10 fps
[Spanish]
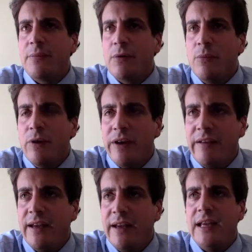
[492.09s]
que
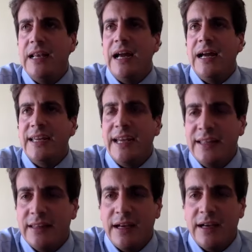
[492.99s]
promueve, en las
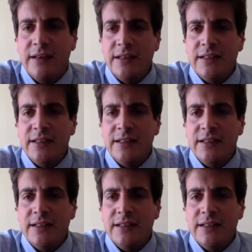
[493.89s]
agendas,